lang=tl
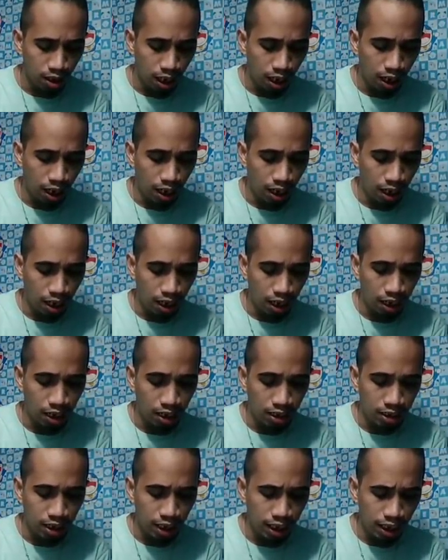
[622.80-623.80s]
Uh,
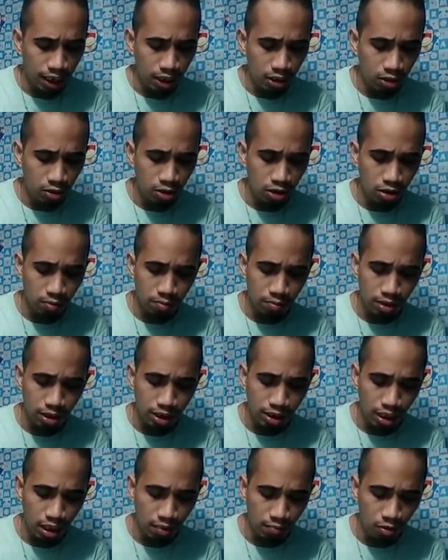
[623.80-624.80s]
second choice ko po,
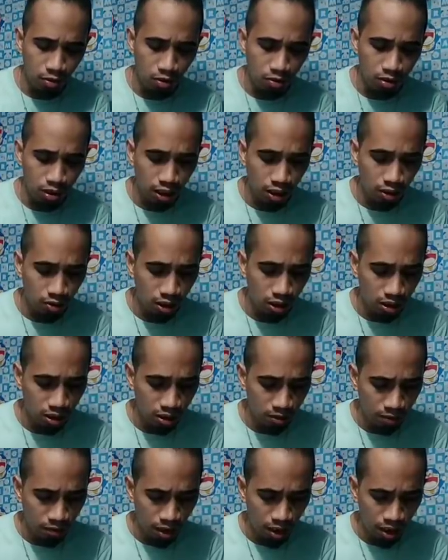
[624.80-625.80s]
sasama ko, tingin ko lang
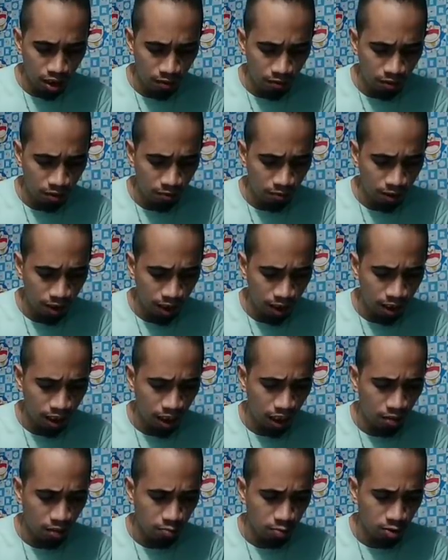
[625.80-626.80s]
na makakapagbigay ng
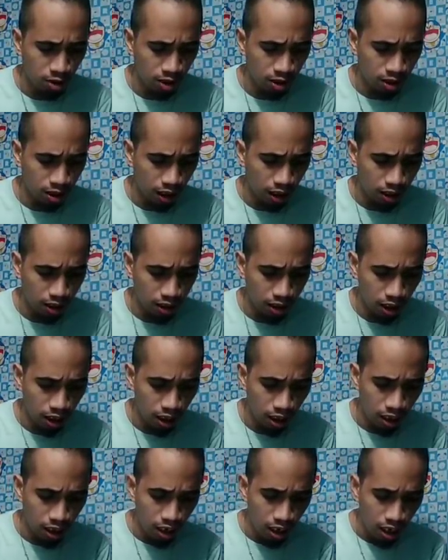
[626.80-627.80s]
upset sa
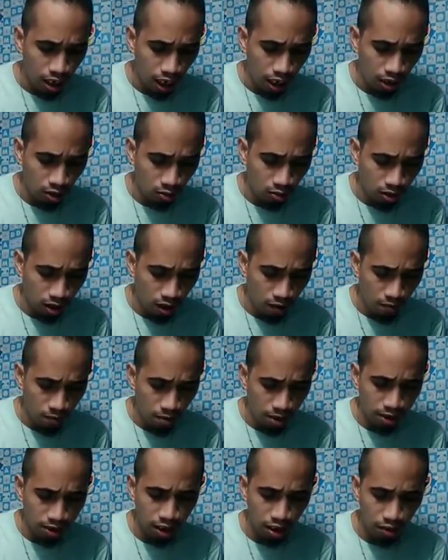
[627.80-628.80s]
kanya. Itong
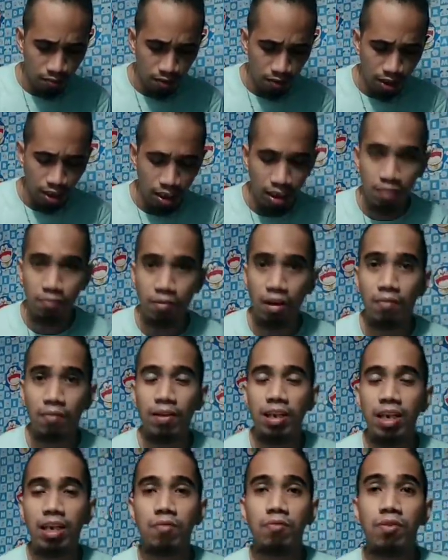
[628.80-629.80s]
number 7 na
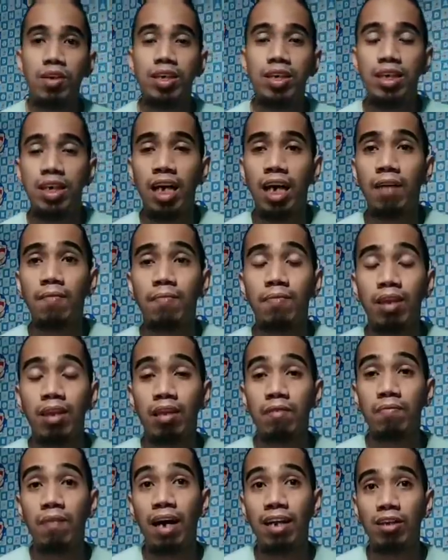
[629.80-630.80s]
nagbabalik pista,
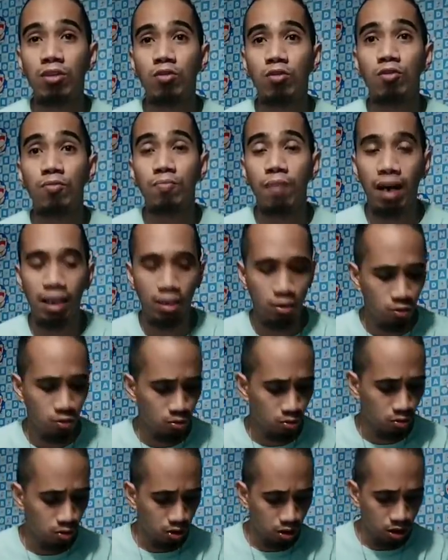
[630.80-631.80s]

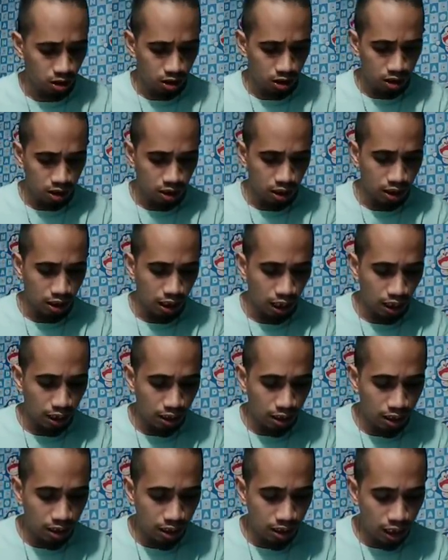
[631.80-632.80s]
patong-patong, nasa kay
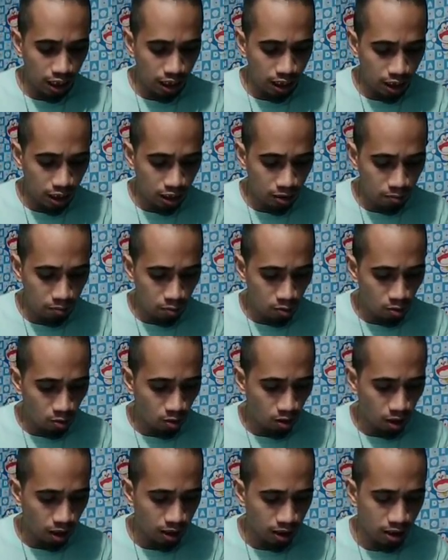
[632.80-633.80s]
ni JD
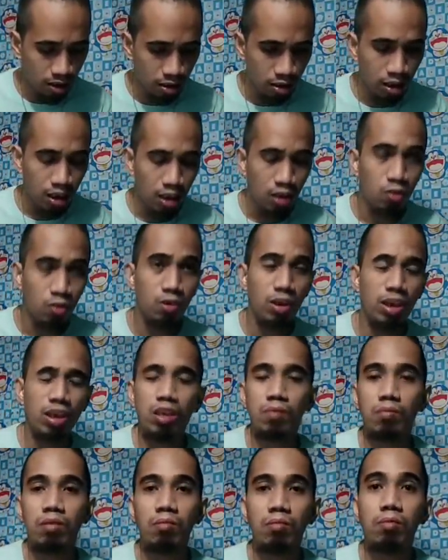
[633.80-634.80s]
Flores. Huling
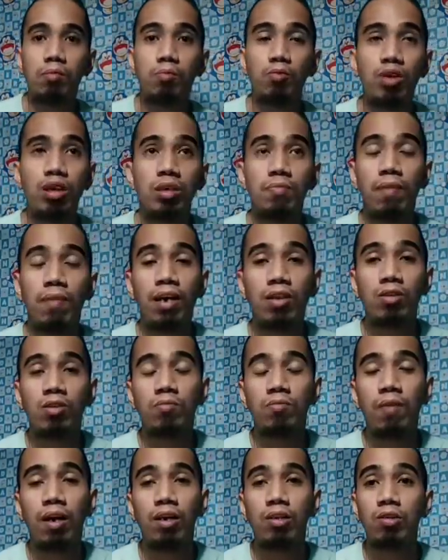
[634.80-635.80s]
tumakbo po si
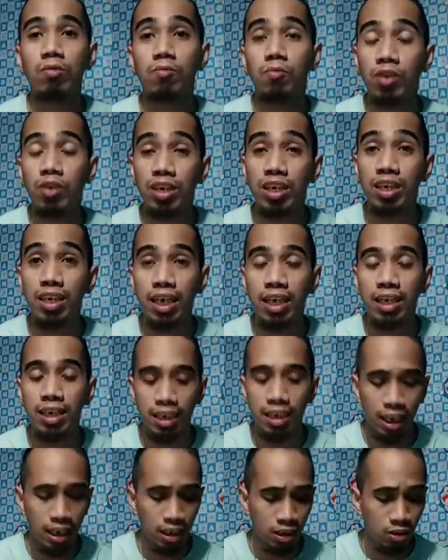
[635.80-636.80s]
Patong Patong
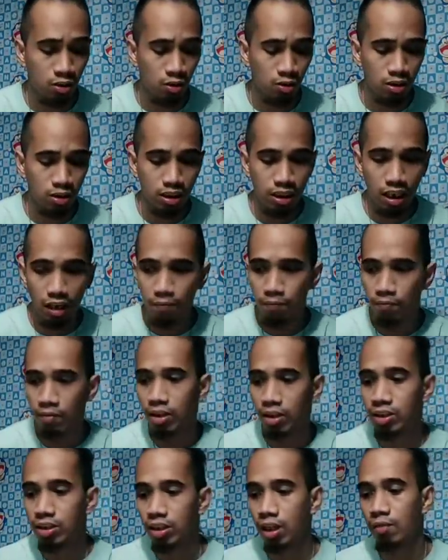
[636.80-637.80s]
Presidential Gold Cup,
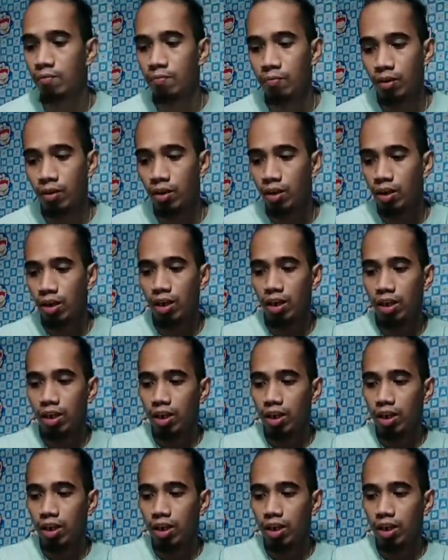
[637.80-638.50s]
December.